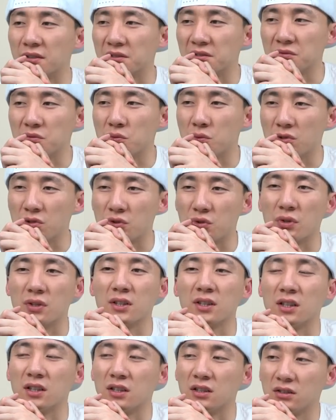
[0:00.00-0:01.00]
呢？我觉
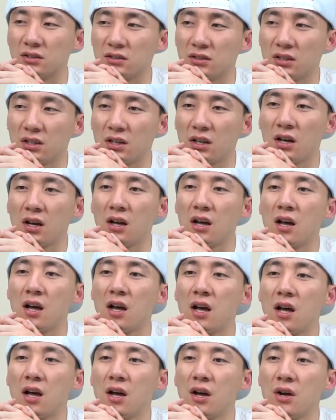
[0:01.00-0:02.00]
得，
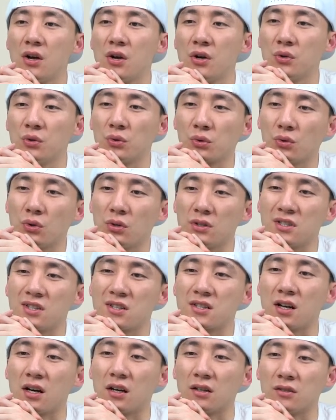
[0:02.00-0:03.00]
如果你
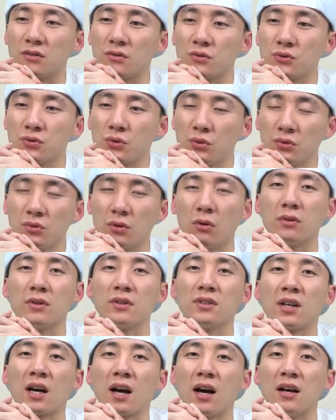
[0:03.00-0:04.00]
想拥有
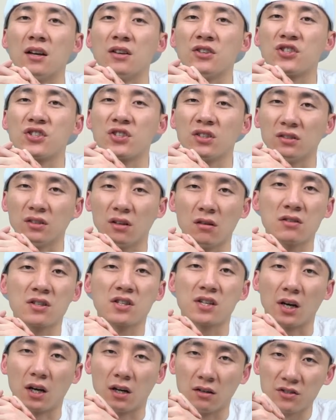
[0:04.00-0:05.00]
一台性能
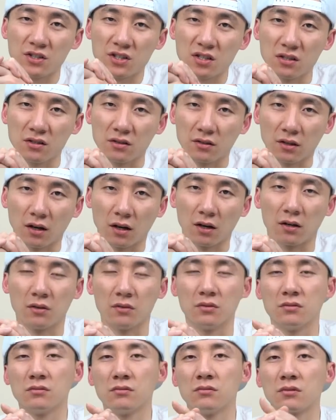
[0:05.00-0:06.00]
强劲
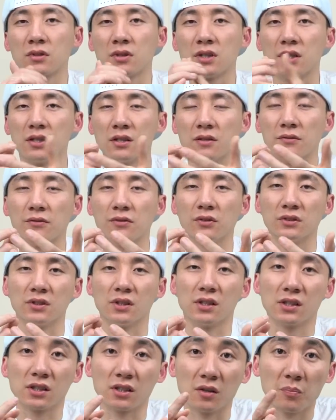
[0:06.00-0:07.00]
啊，可以负
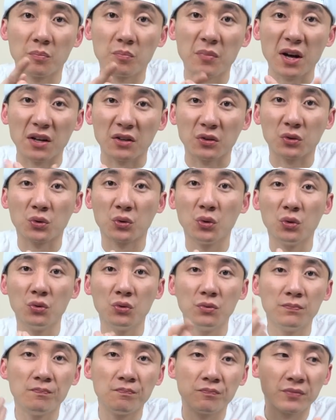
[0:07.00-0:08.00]
责这个办
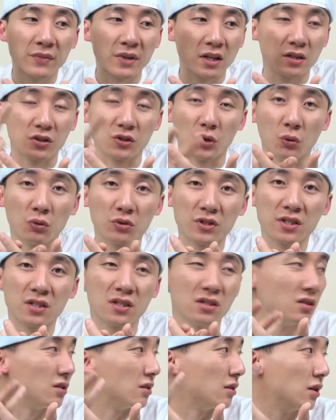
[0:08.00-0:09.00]
公、游
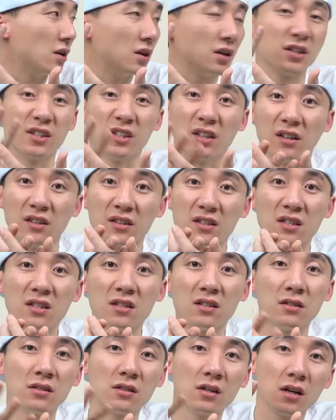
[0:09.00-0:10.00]
戏、影
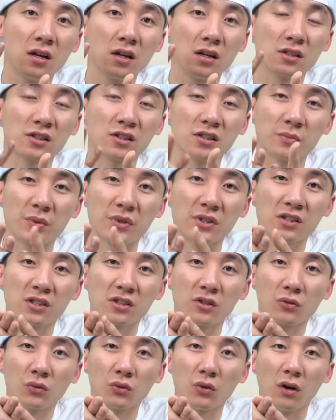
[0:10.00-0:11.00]
音、视频
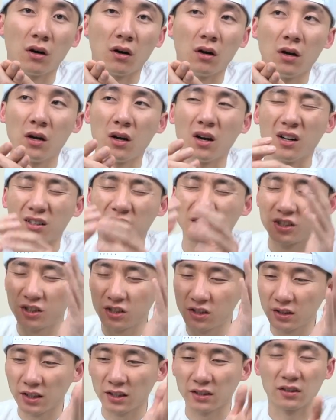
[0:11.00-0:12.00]
制作啊
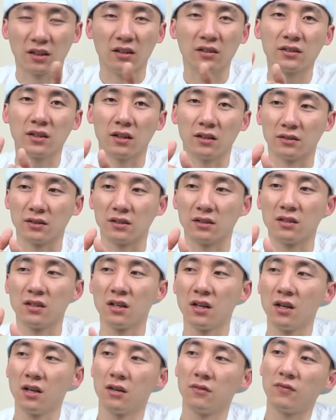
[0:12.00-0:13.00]
之类等等的
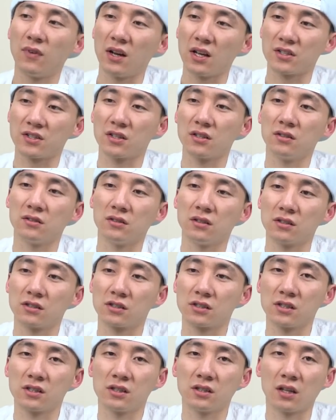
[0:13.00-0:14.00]
外星人呢
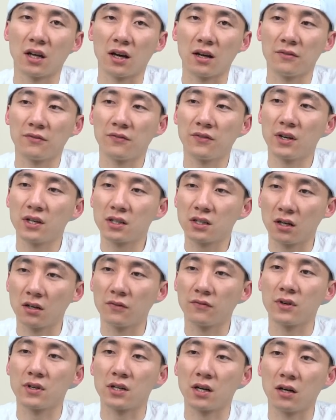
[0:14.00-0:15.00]
是一台非
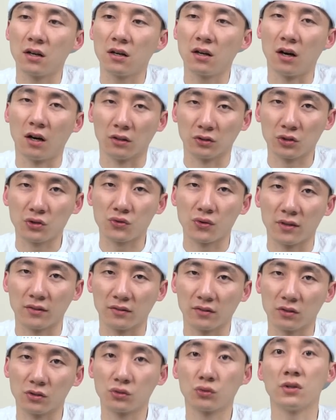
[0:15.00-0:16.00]
常非常好的选
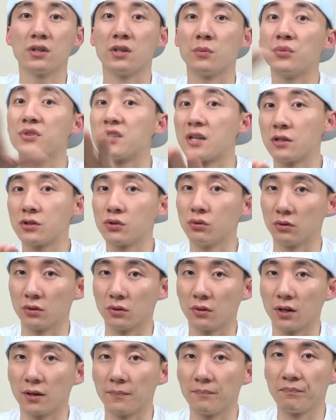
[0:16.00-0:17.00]
择。如果你不嫌重的
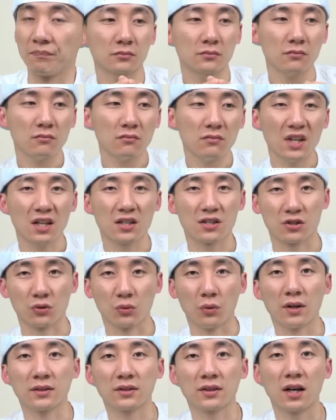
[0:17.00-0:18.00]
话，喜
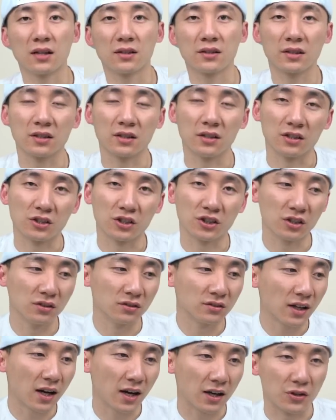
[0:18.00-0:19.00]
欢它那个
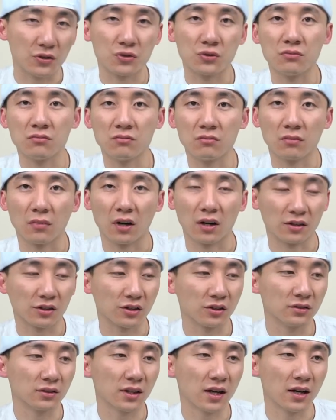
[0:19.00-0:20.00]
生态啊，
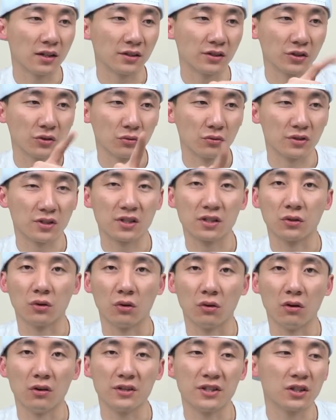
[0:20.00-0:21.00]
生态这种系
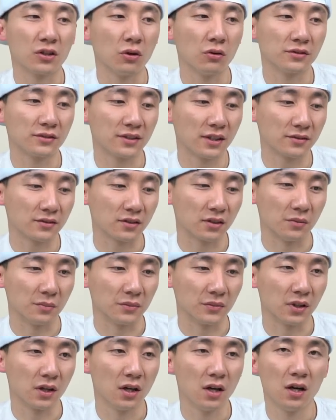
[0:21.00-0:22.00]
统 ecosystem，
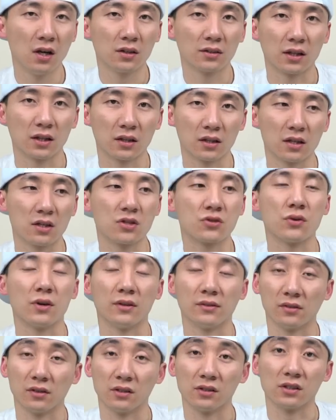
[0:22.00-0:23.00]
大家可以
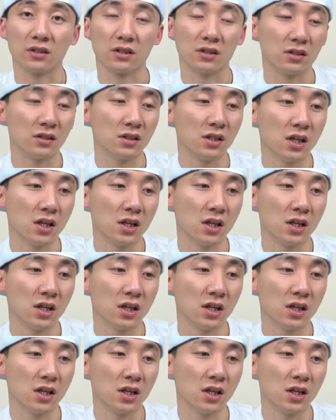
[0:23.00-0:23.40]
选择这个